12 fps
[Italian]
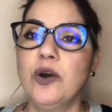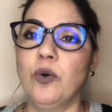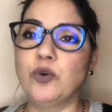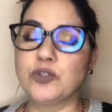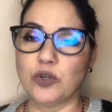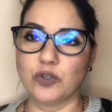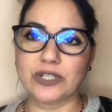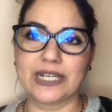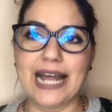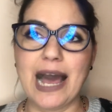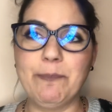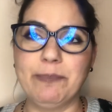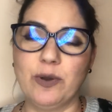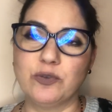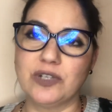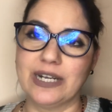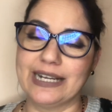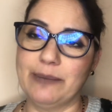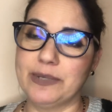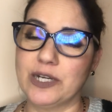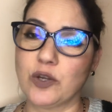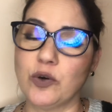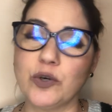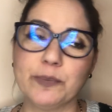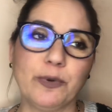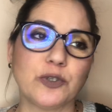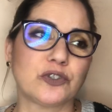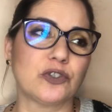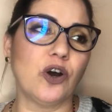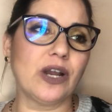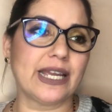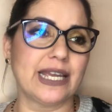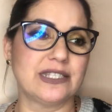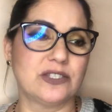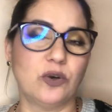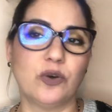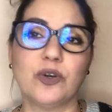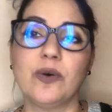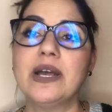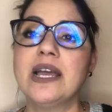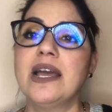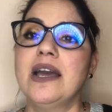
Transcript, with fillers: uso lo scrap uso la crema per il colpo so che sono